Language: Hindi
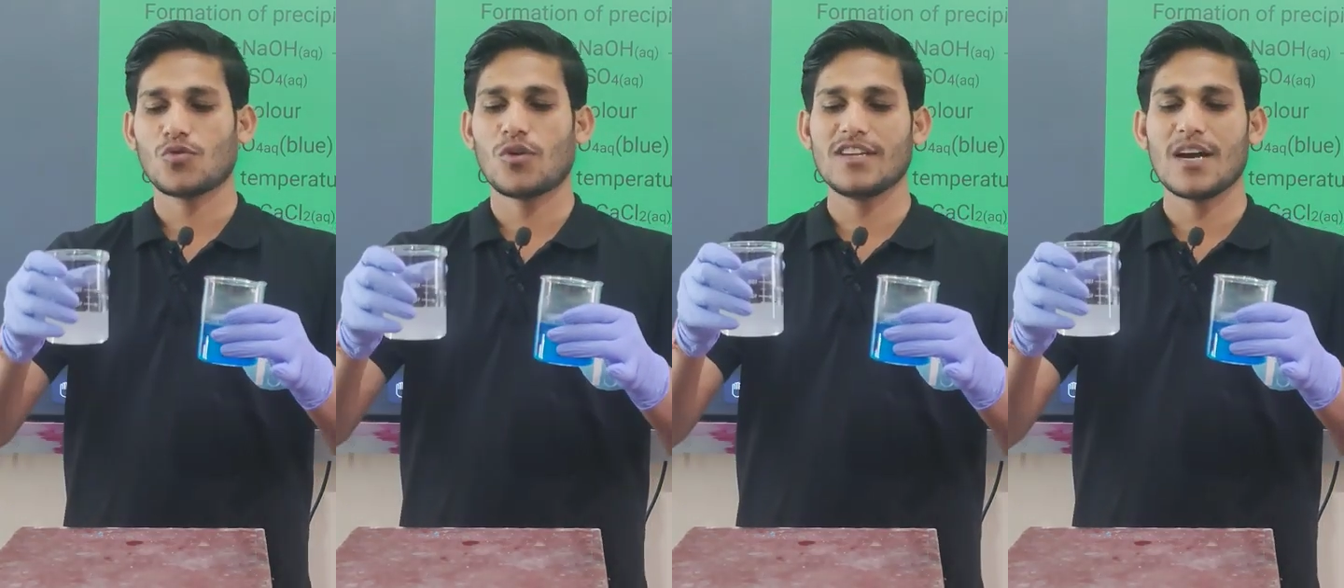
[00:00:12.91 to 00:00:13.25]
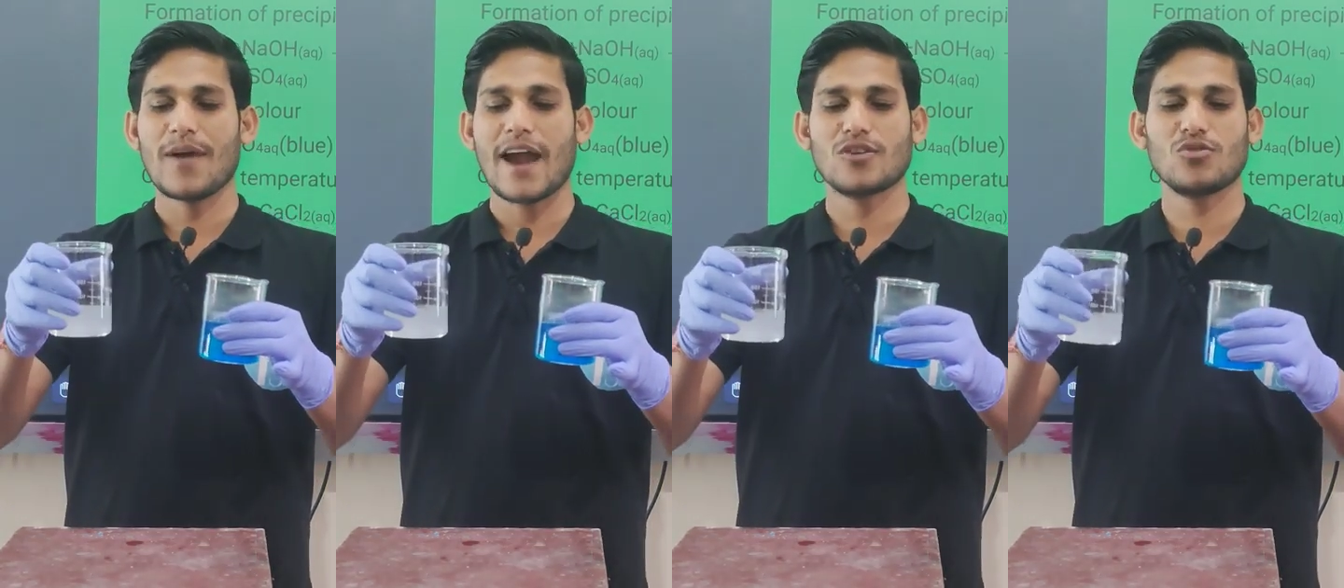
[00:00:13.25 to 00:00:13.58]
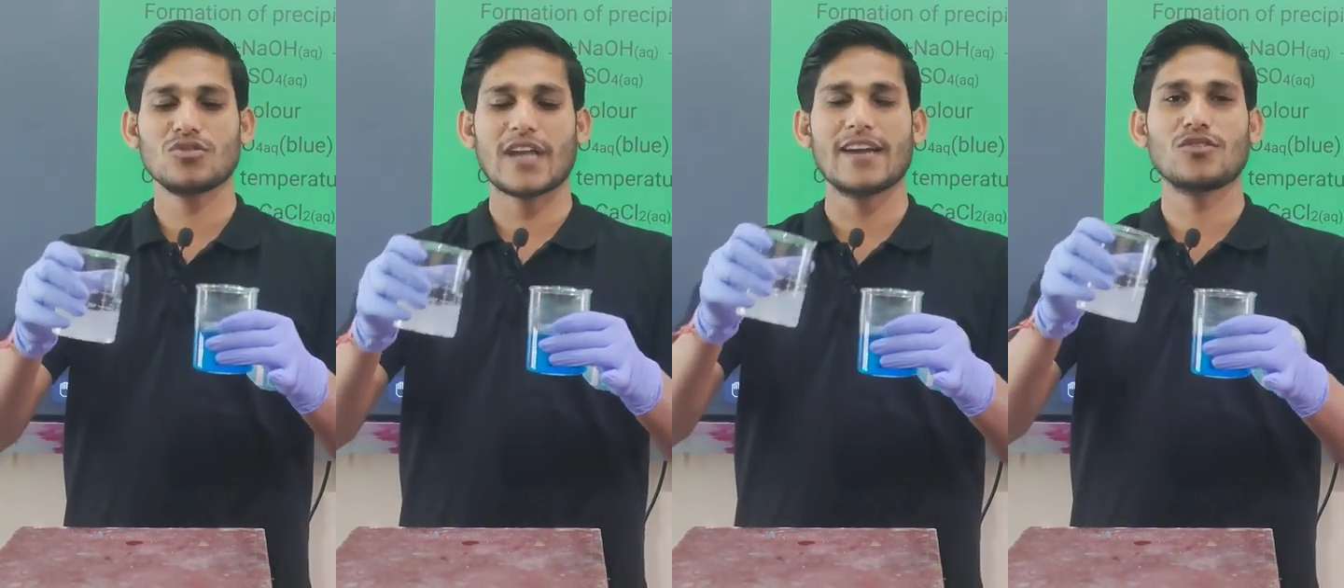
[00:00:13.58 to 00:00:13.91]
सोडियम
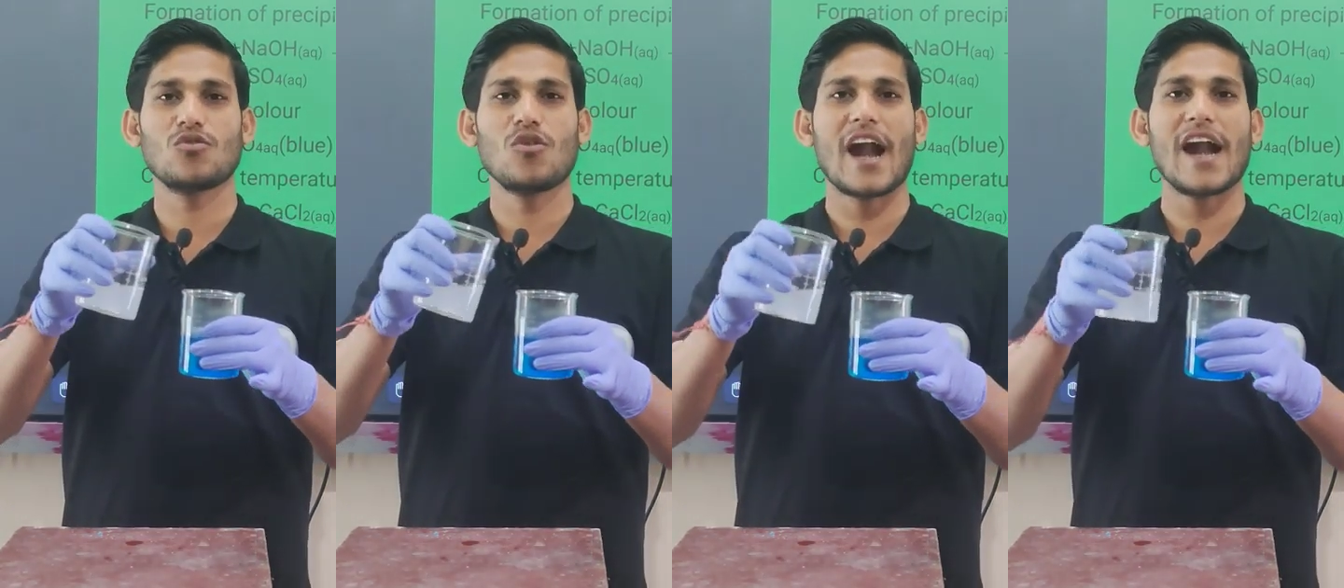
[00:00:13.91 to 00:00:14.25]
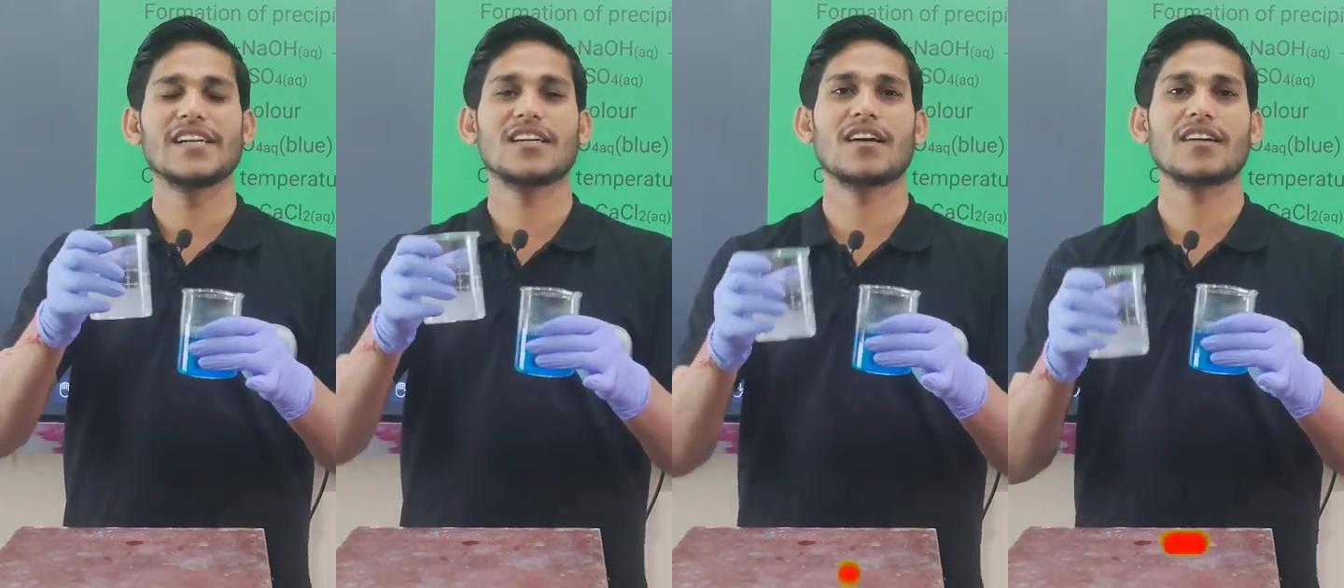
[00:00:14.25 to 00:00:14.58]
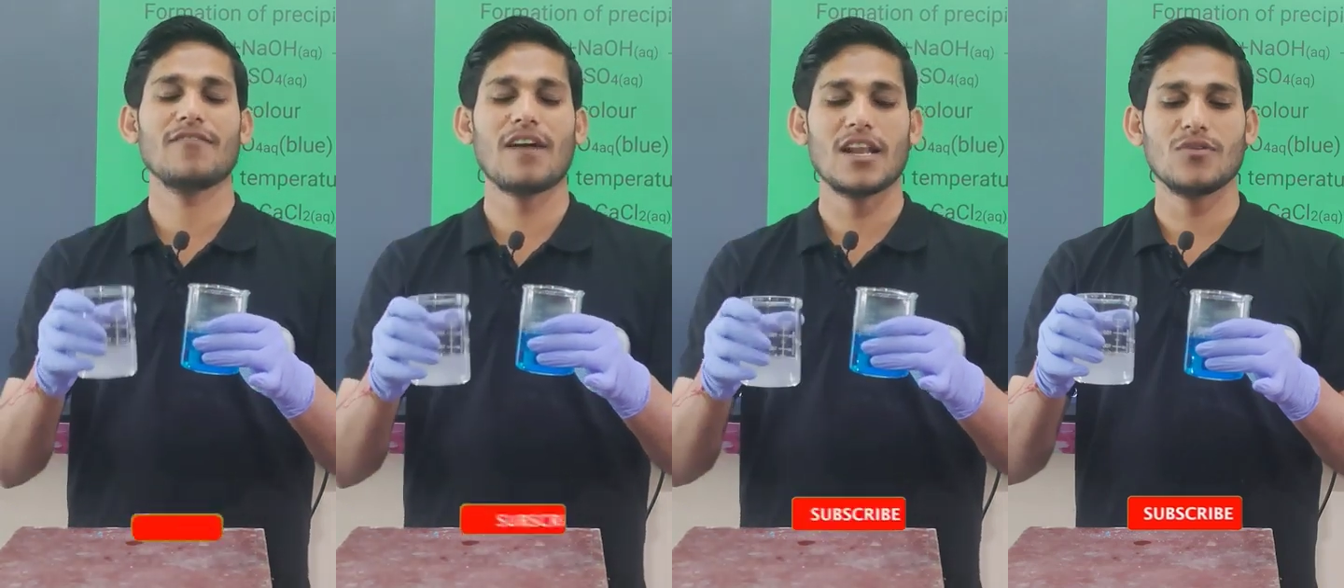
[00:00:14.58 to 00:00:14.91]
हाइड्रोक्साइड को ऐड
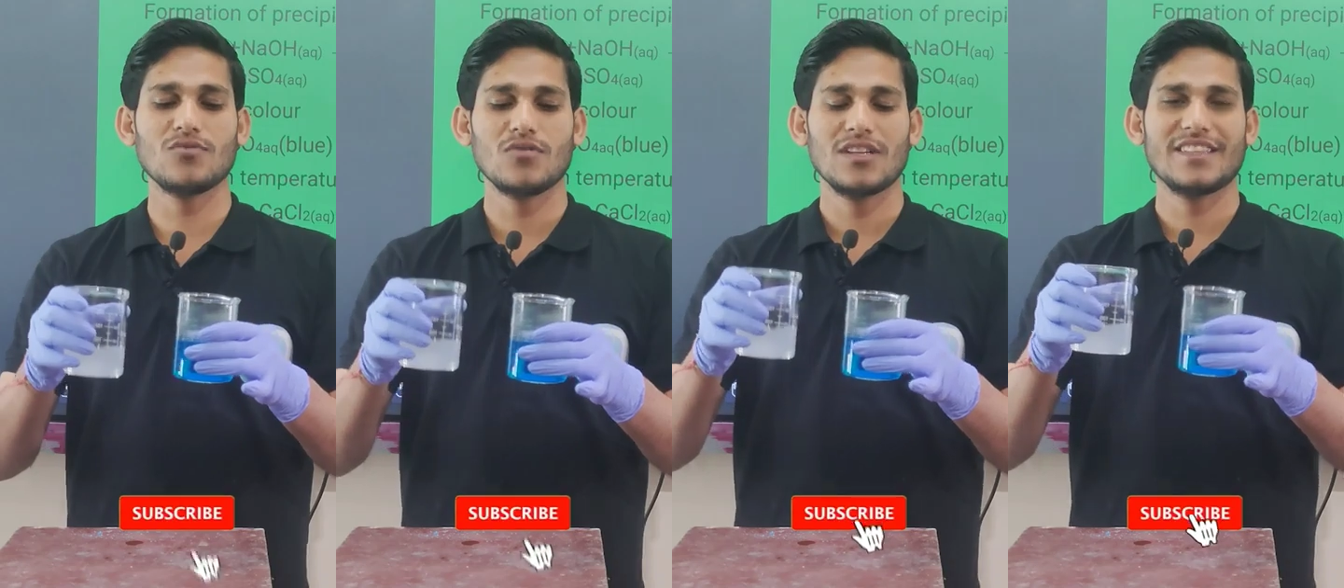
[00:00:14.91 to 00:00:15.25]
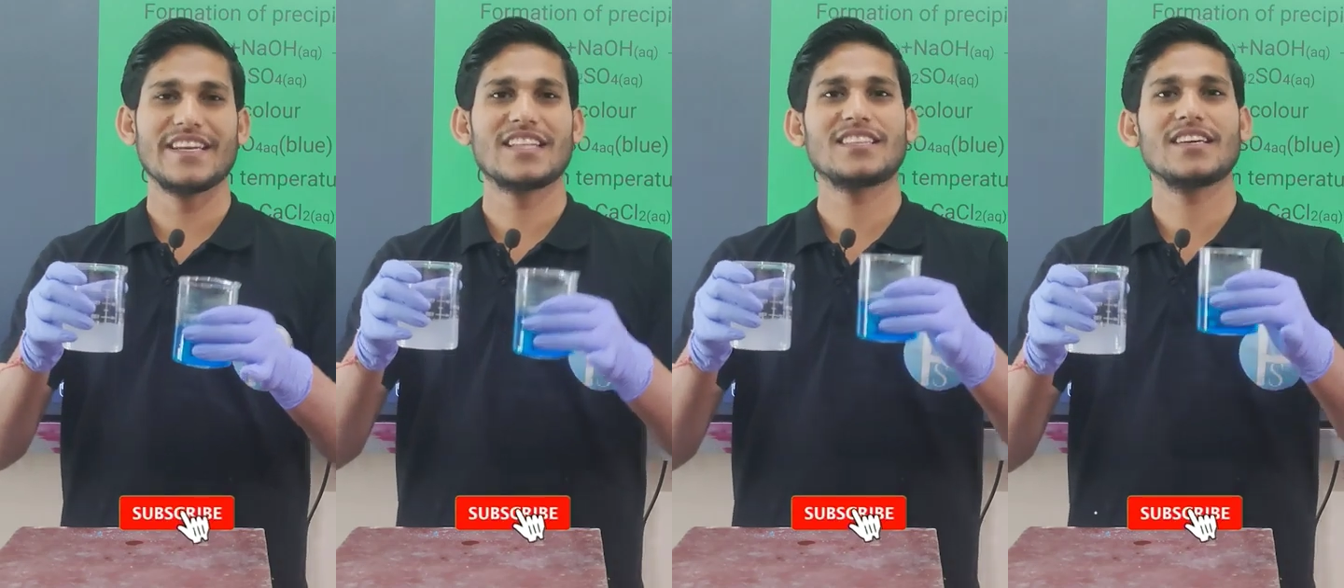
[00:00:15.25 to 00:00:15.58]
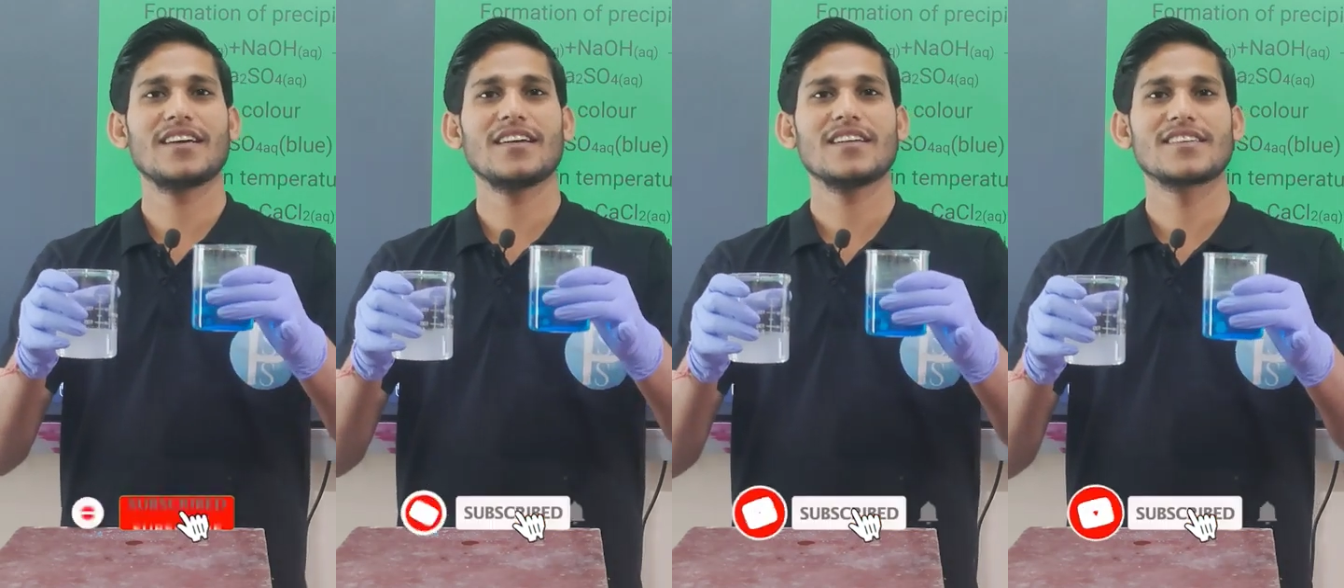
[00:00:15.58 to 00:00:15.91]
करने वाला हूँ
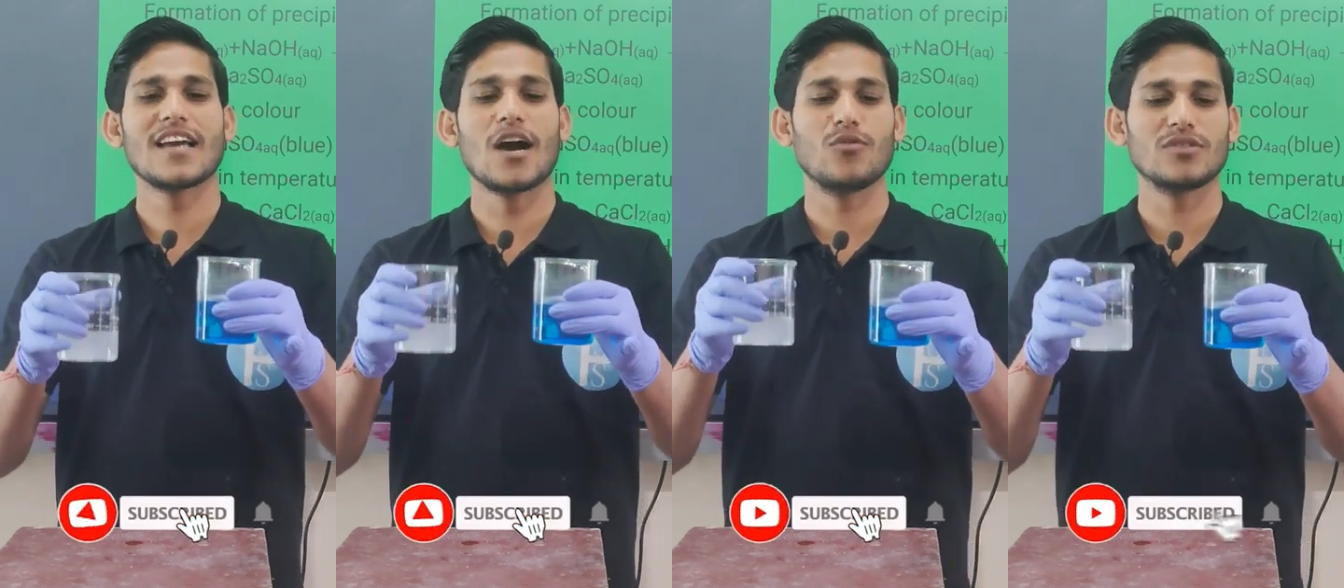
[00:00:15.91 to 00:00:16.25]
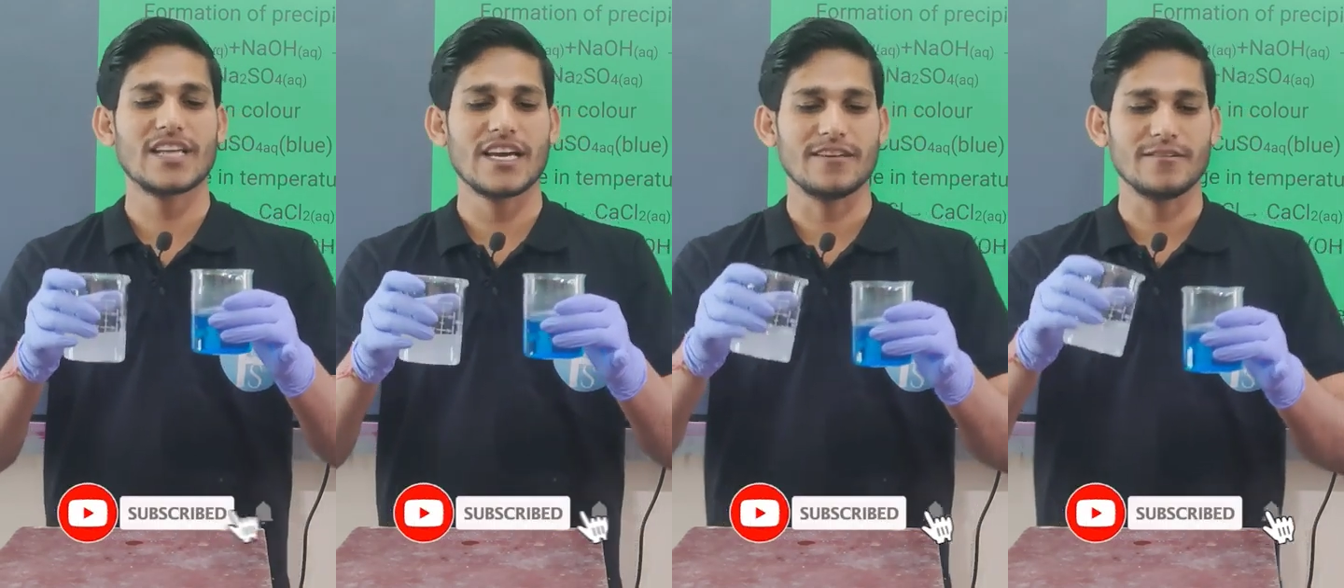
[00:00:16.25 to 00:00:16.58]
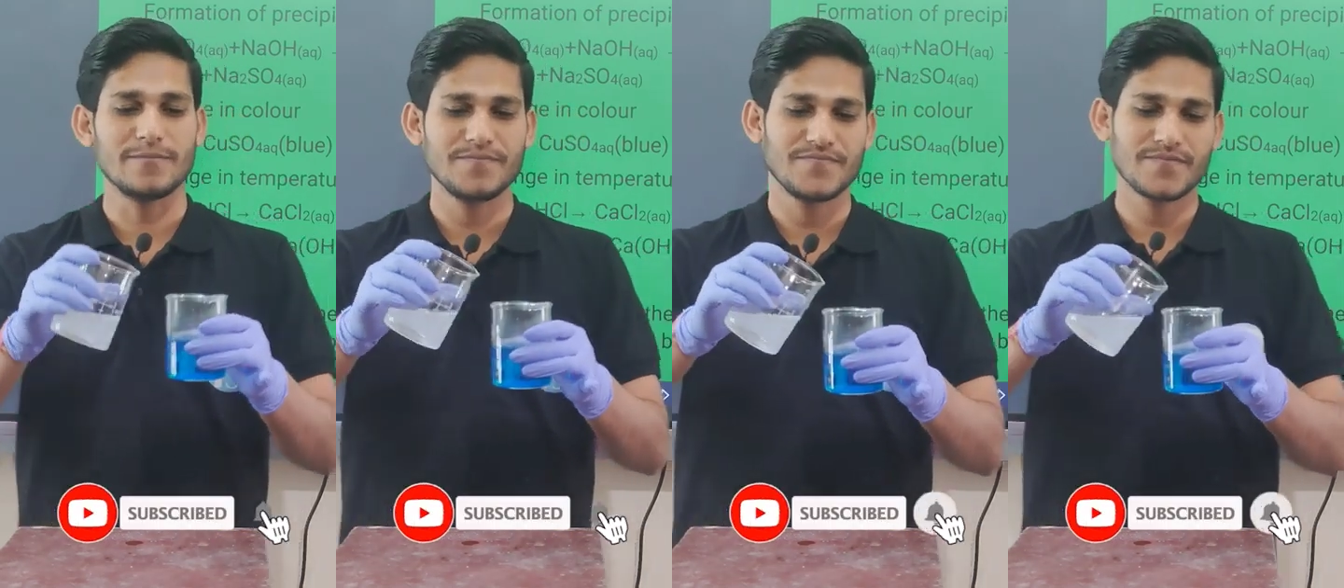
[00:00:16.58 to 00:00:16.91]
देखते हैं क्या होता है